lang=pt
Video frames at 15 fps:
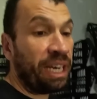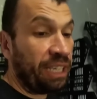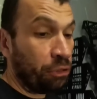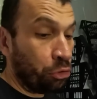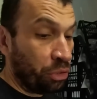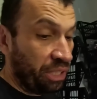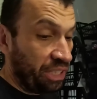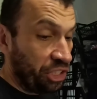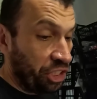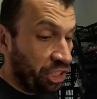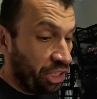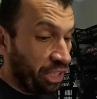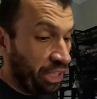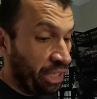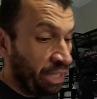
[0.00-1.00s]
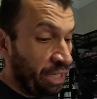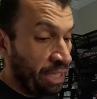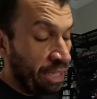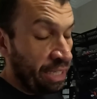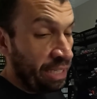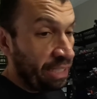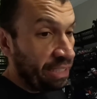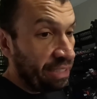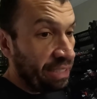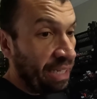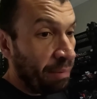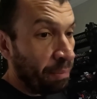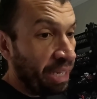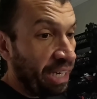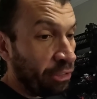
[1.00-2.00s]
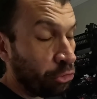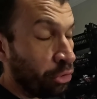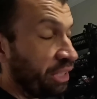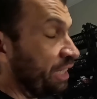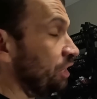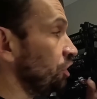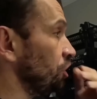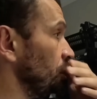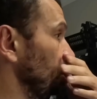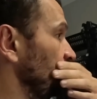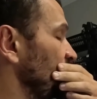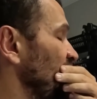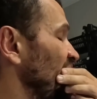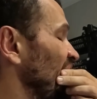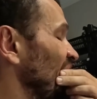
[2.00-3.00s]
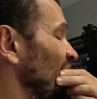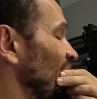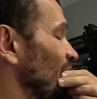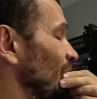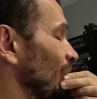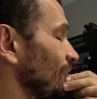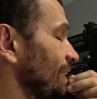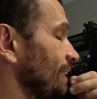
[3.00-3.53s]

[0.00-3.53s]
maratona de da maratona de